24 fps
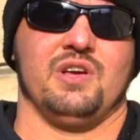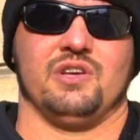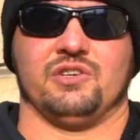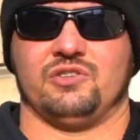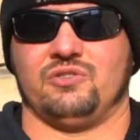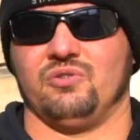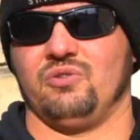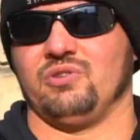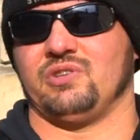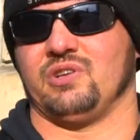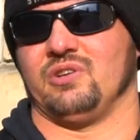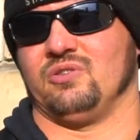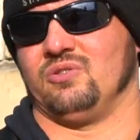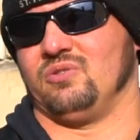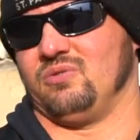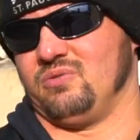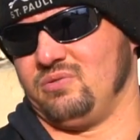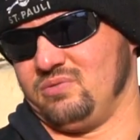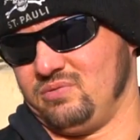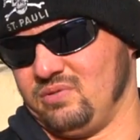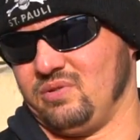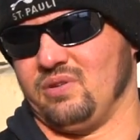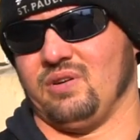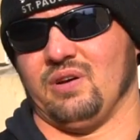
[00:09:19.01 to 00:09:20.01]
Стоит
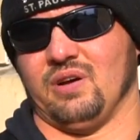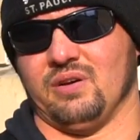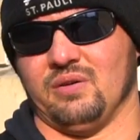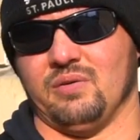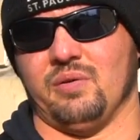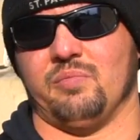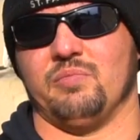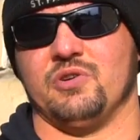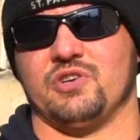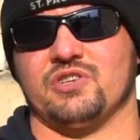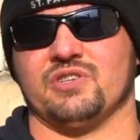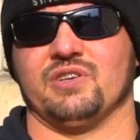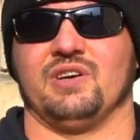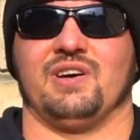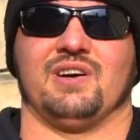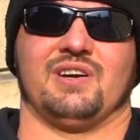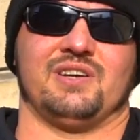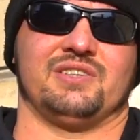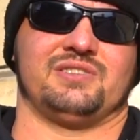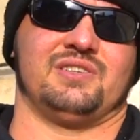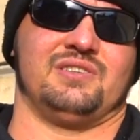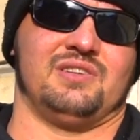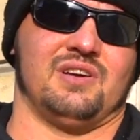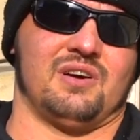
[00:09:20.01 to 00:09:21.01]
оно обычно
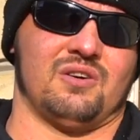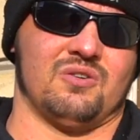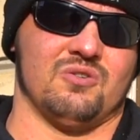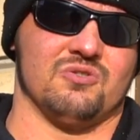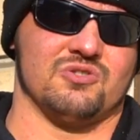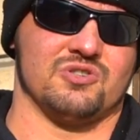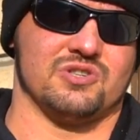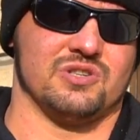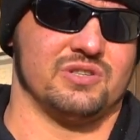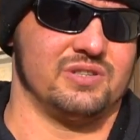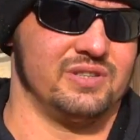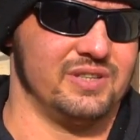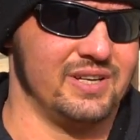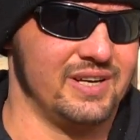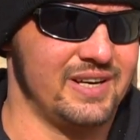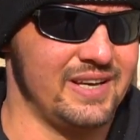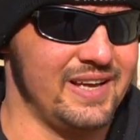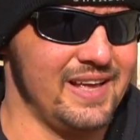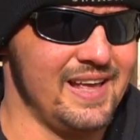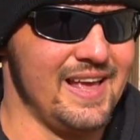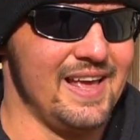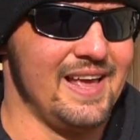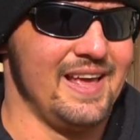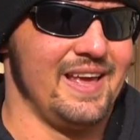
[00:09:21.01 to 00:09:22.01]
гораздо дороже, да.